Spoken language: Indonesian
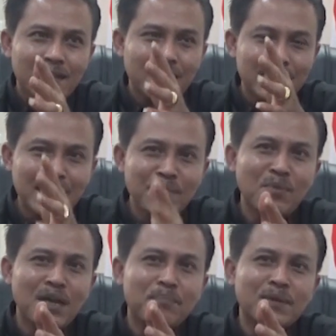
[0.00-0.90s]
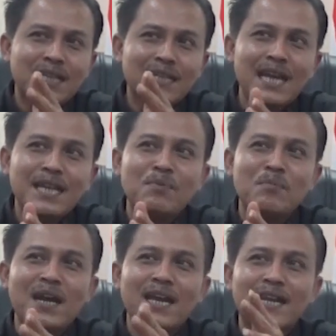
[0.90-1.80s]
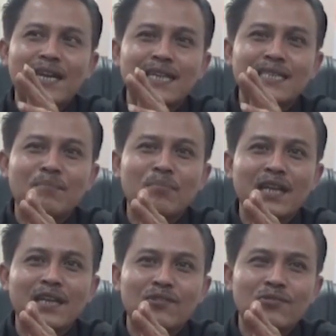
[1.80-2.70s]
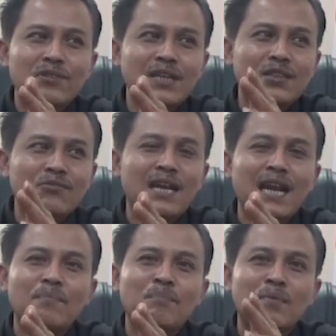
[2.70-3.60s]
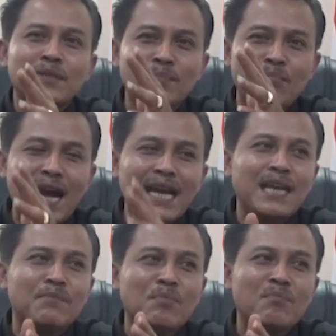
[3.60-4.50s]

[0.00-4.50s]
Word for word: Desember terjadi pembayaran di Desember itu itu adalah sebagian